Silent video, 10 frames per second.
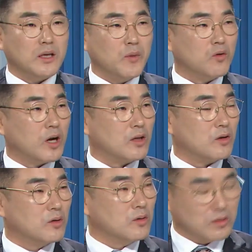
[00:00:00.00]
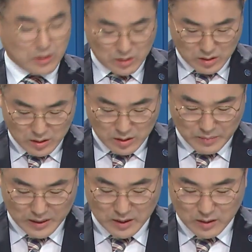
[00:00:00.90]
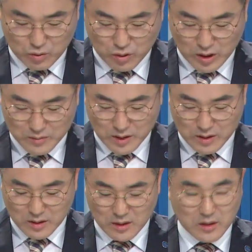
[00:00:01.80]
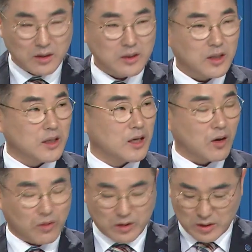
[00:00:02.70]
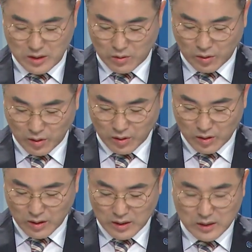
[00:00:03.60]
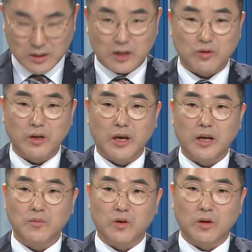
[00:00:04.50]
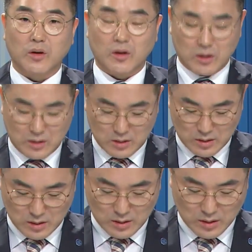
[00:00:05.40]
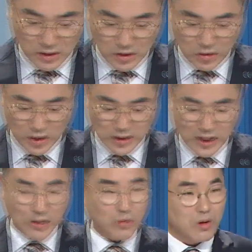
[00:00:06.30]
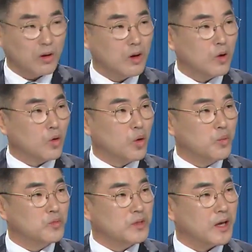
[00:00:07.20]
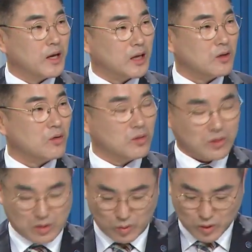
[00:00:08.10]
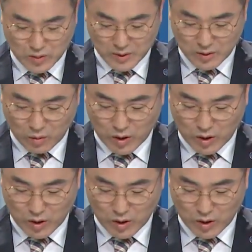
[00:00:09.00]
상당히 매우 까다로운 예. 그 방사선 투과 검사를 엄격히 하고 있고 사소한 결함도 어, 허용하지 않고 고품질의 까다로운 용접을